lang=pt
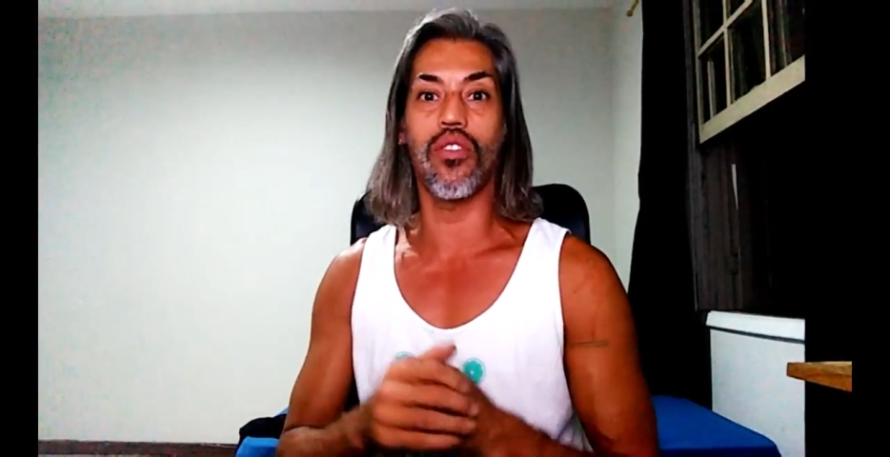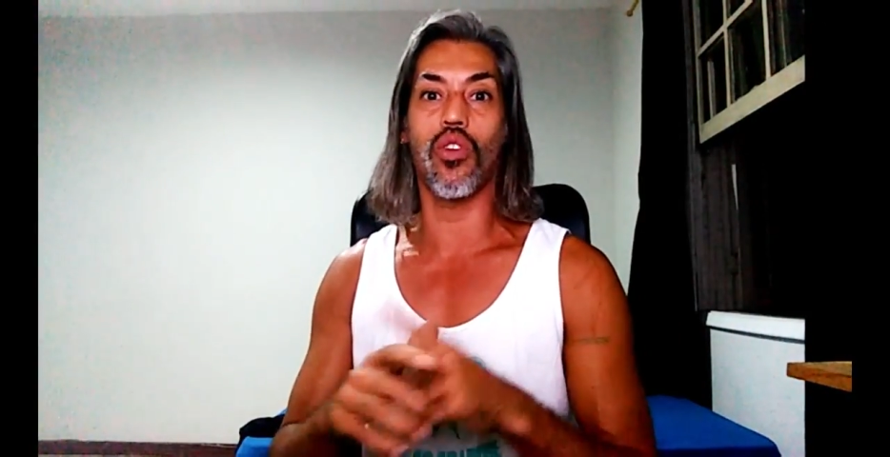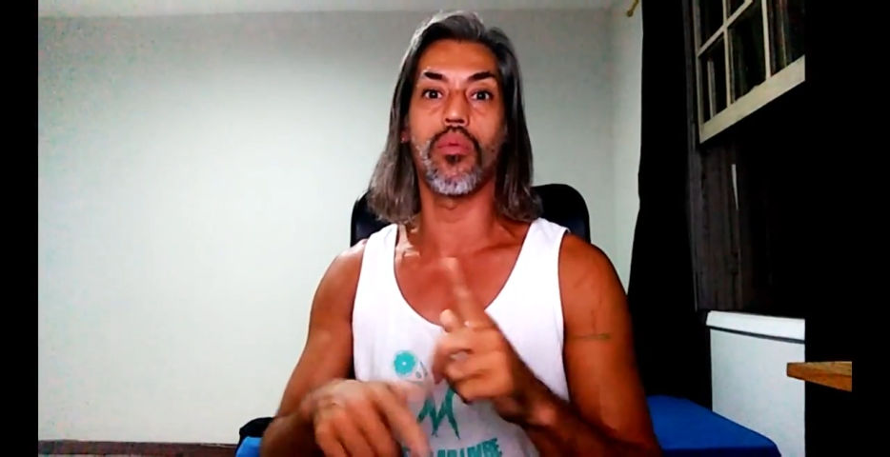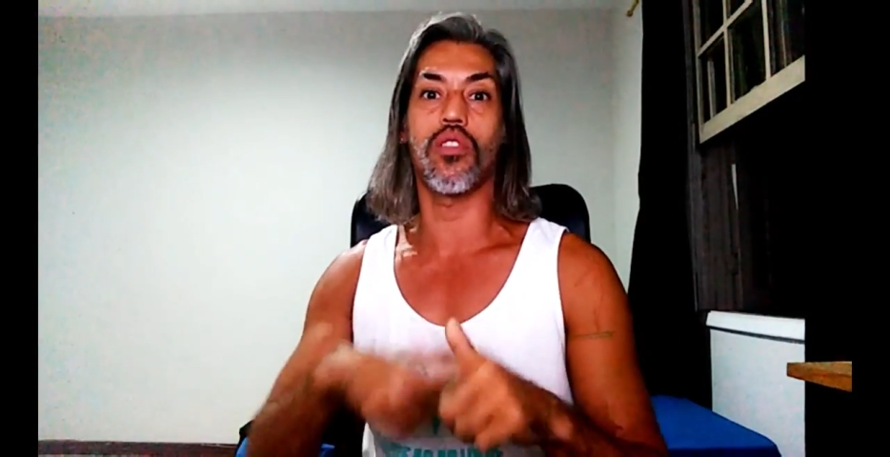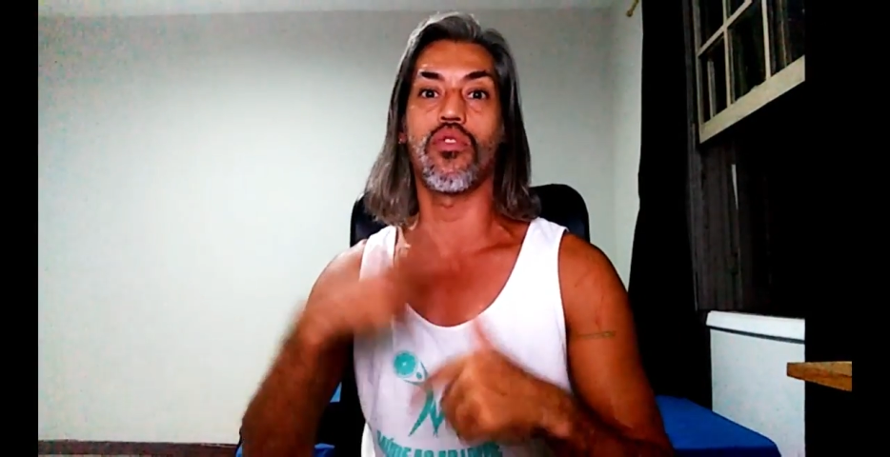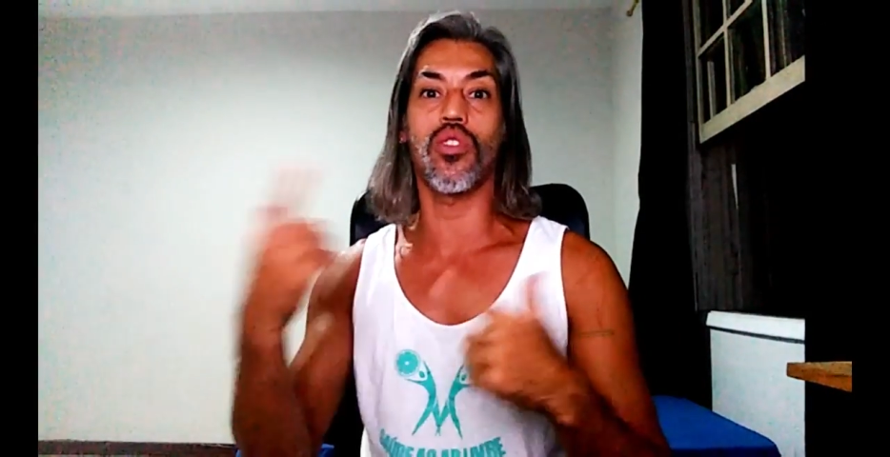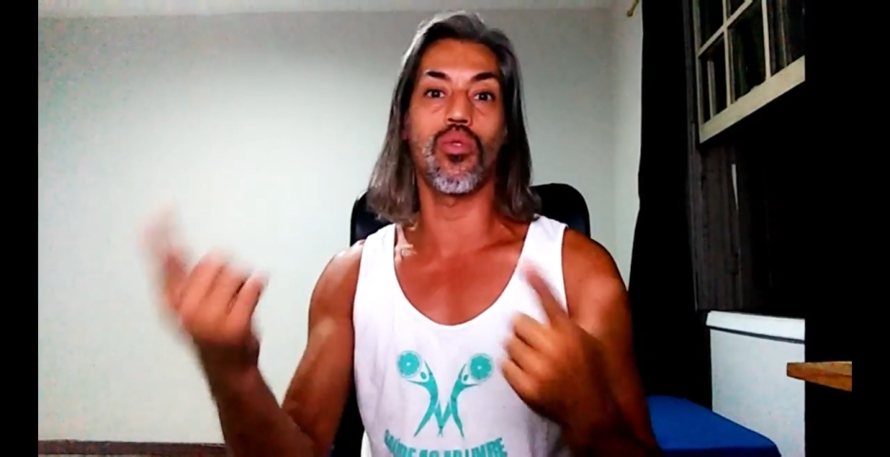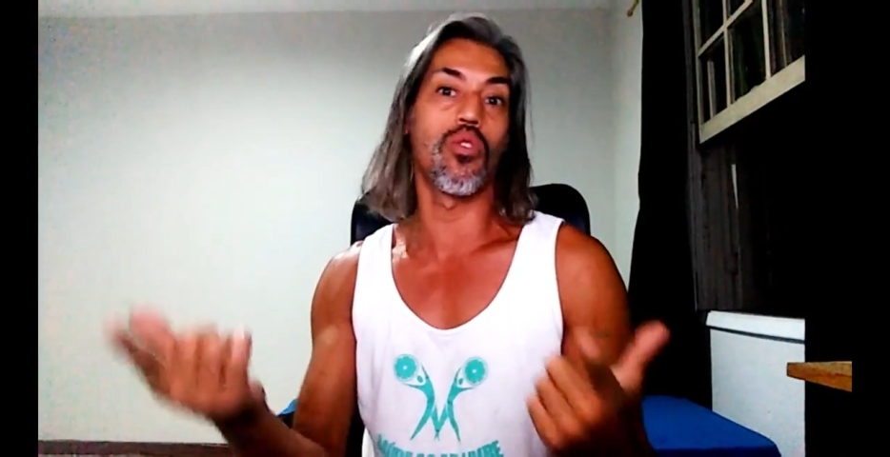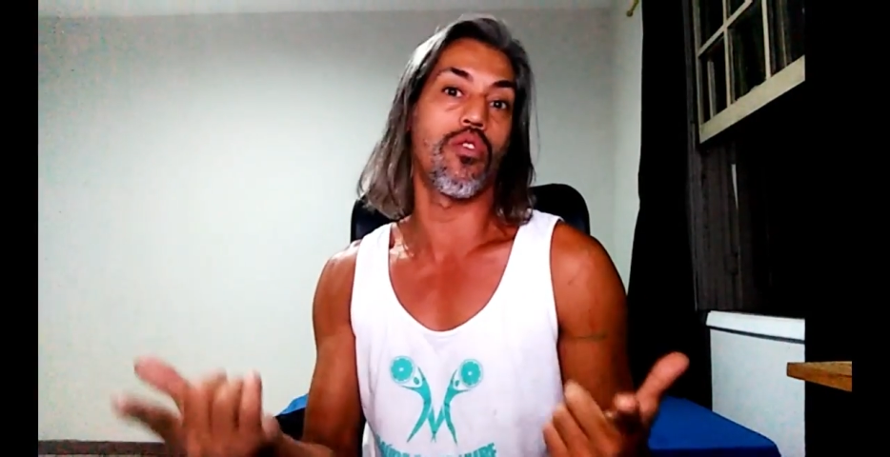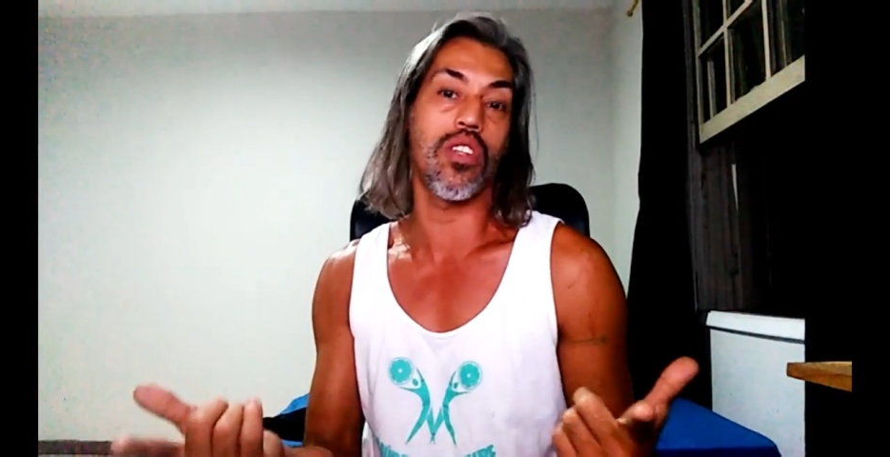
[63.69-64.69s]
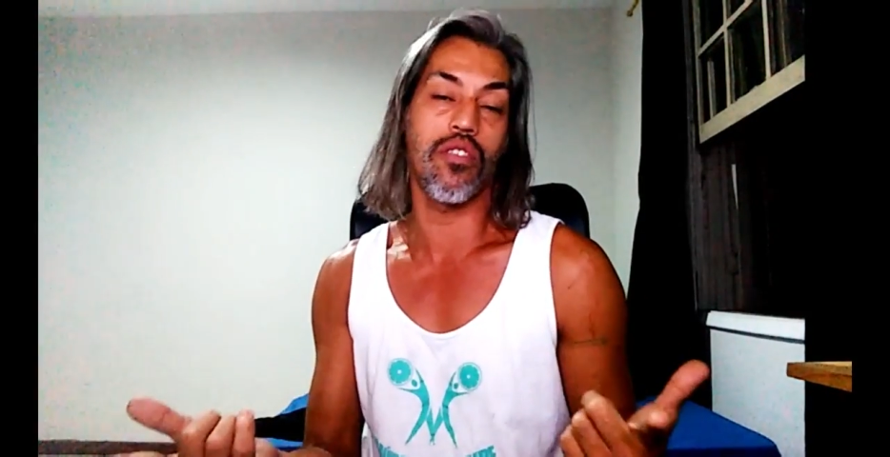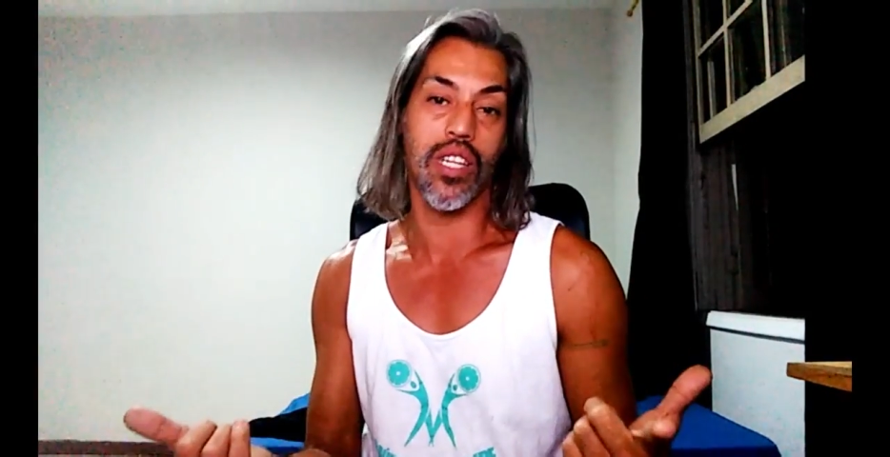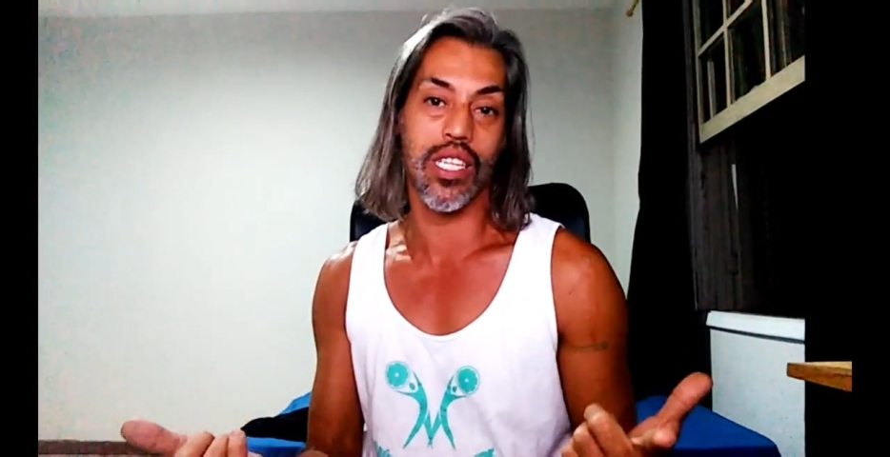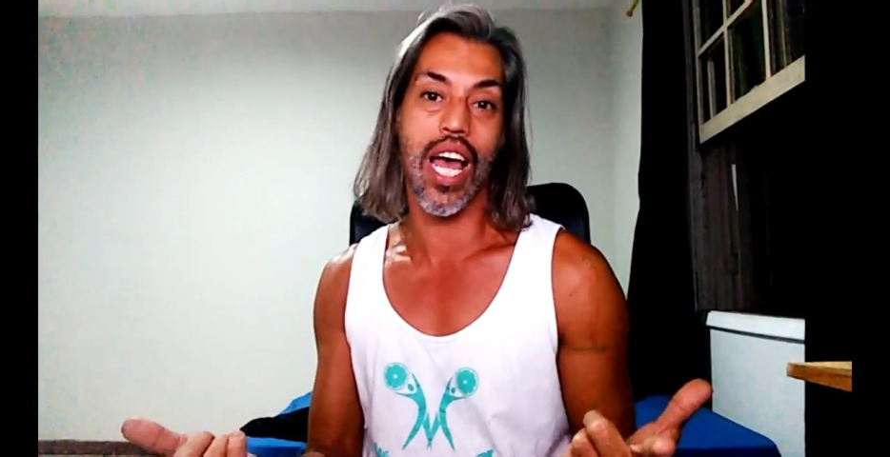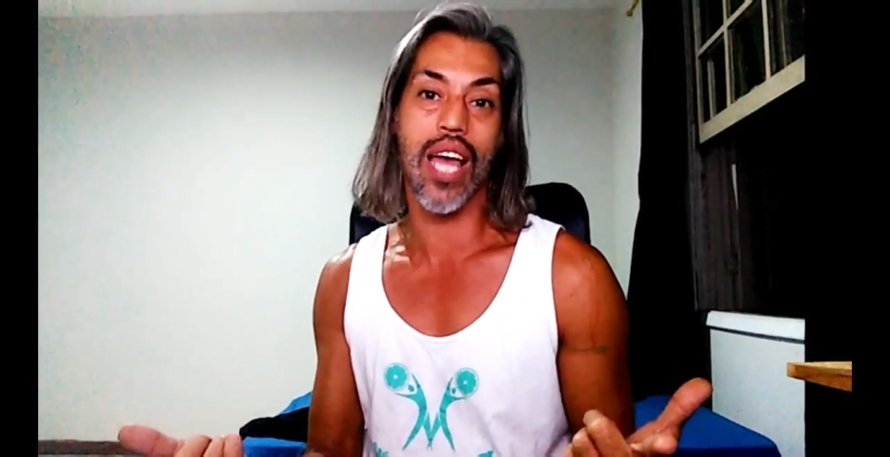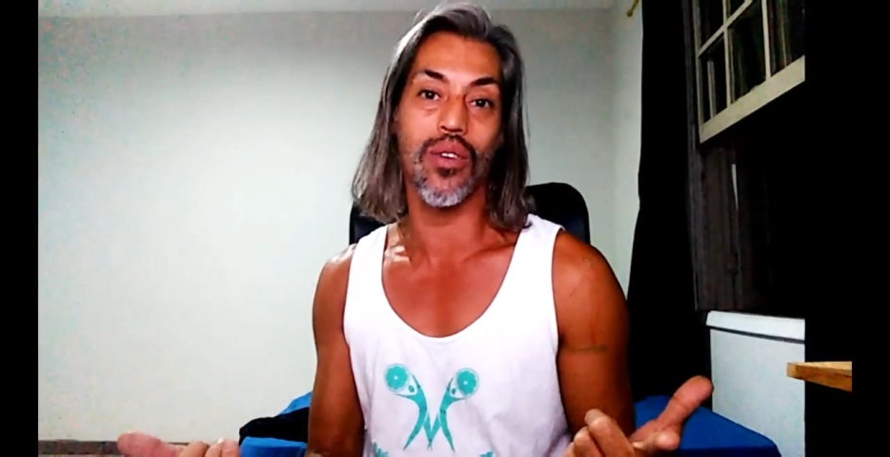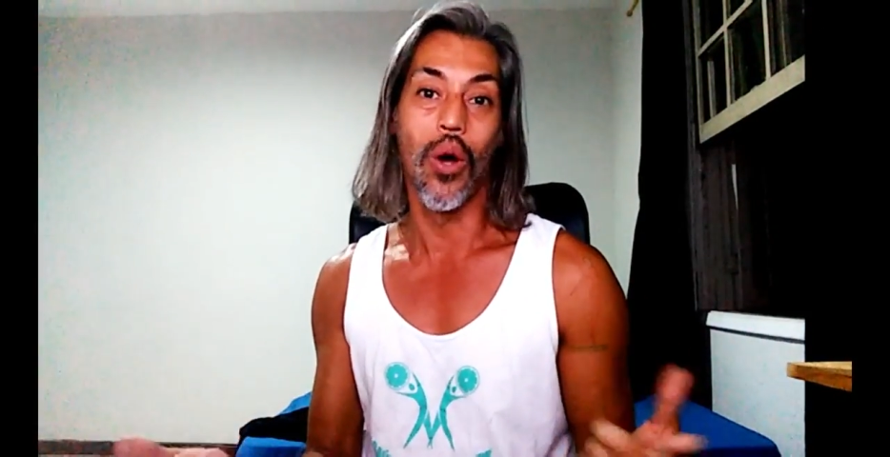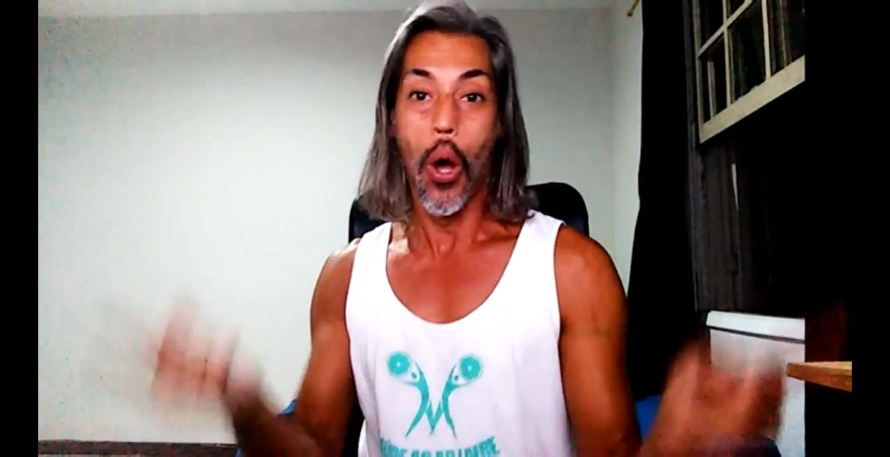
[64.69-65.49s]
como se fosse um novo aniversário.